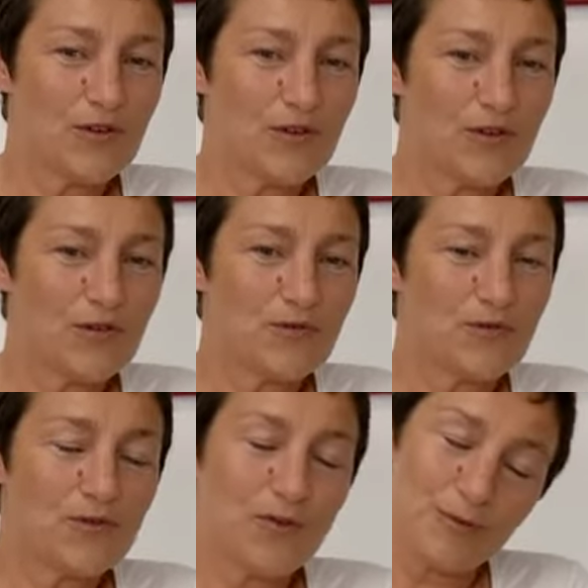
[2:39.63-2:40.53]
Euh,
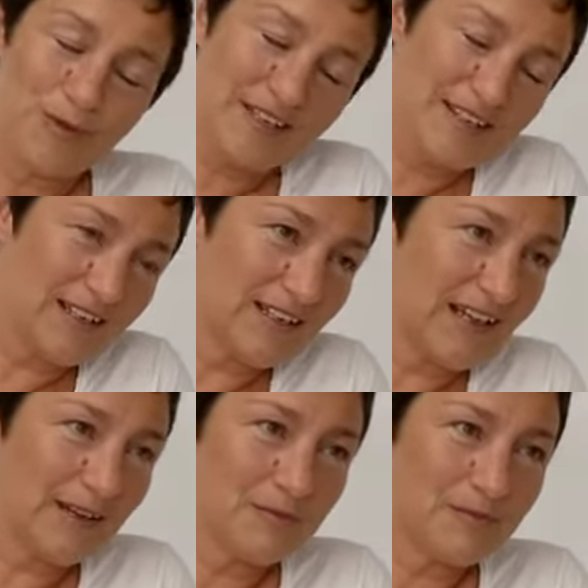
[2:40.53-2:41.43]
je veux remercier
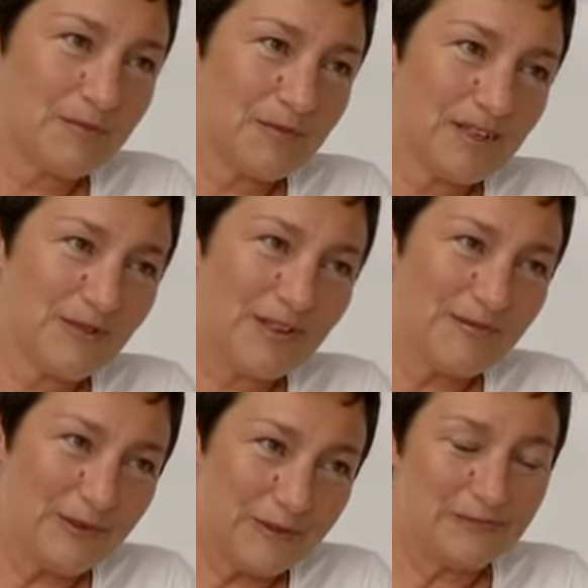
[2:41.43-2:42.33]
quelqu'un
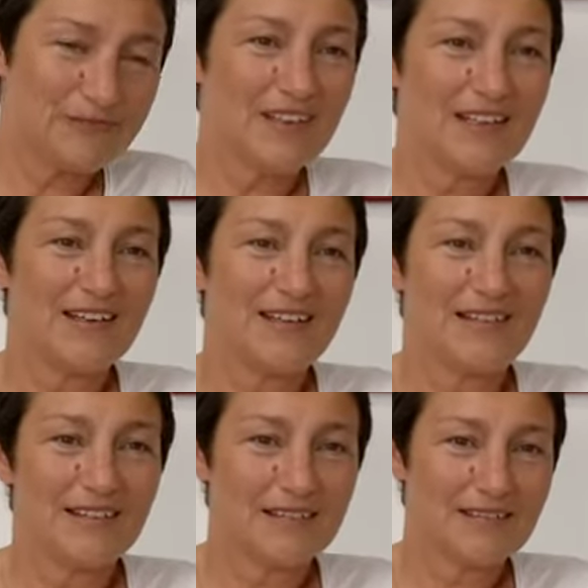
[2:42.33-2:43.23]
personnellement. Et
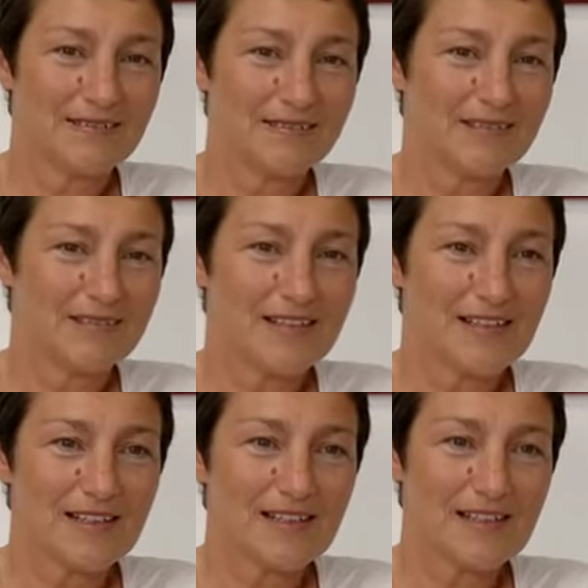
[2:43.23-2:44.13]

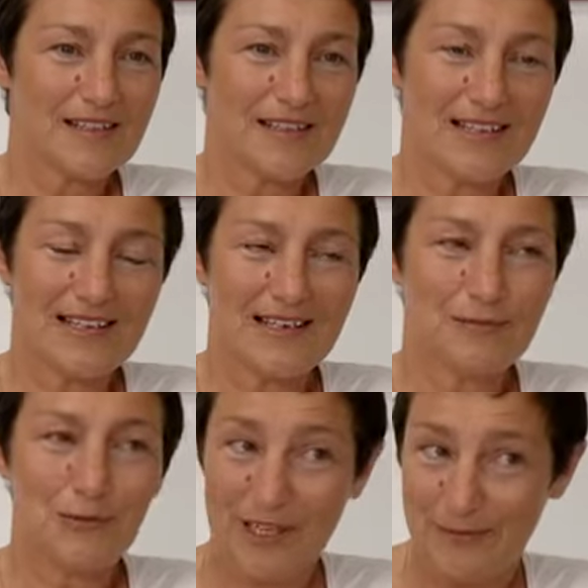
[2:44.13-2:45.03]
c'est
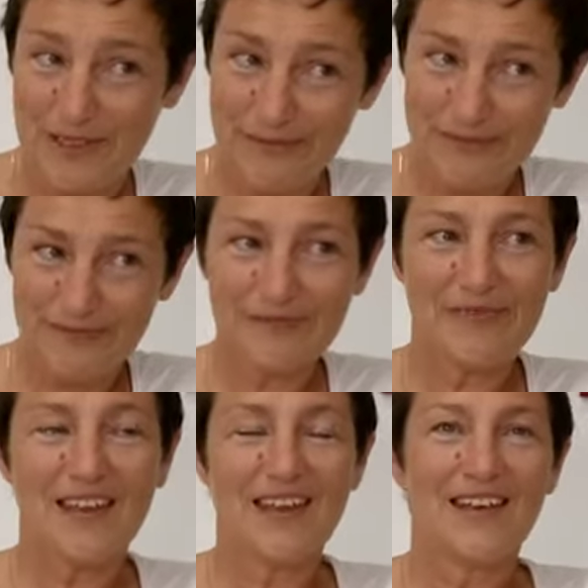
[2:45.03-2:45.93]
mon ami
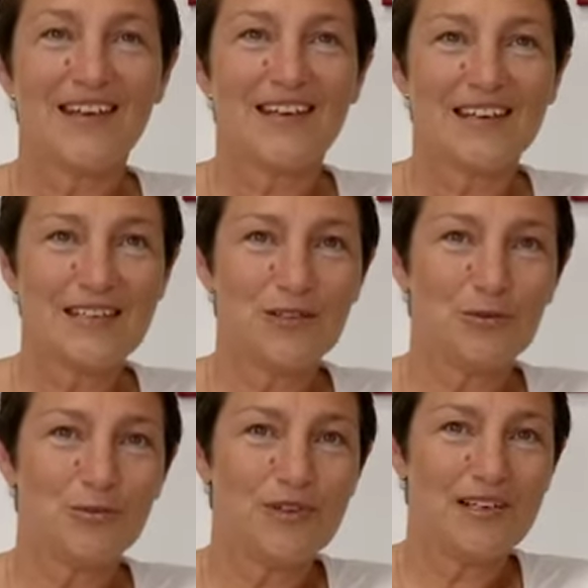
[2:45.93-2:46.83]
qui,
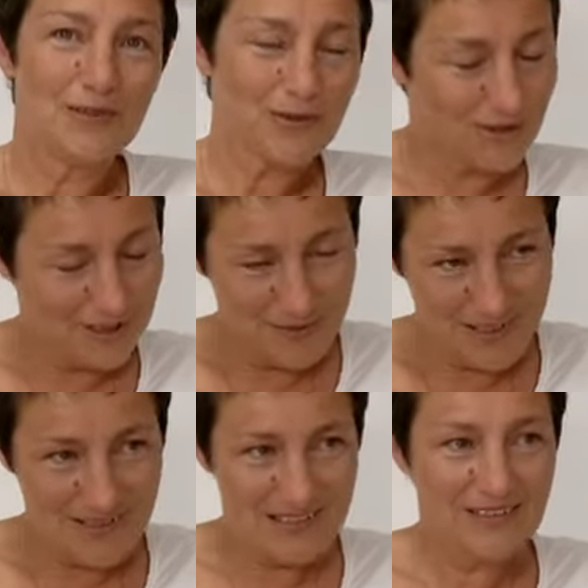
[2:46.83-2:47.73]
depuis l'annonce de la
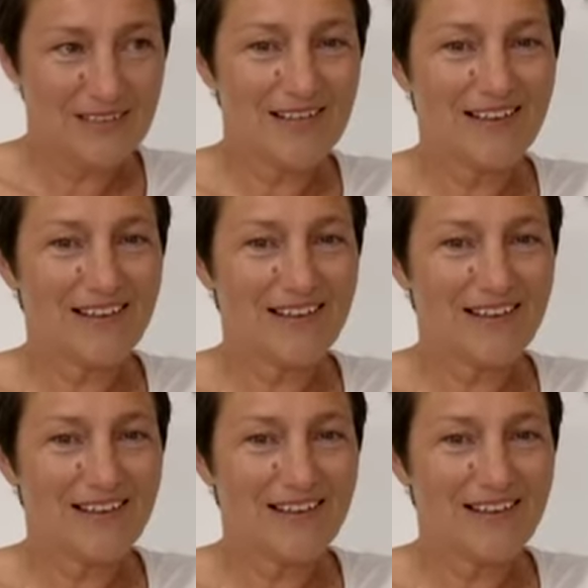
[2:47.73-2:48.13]
maladie,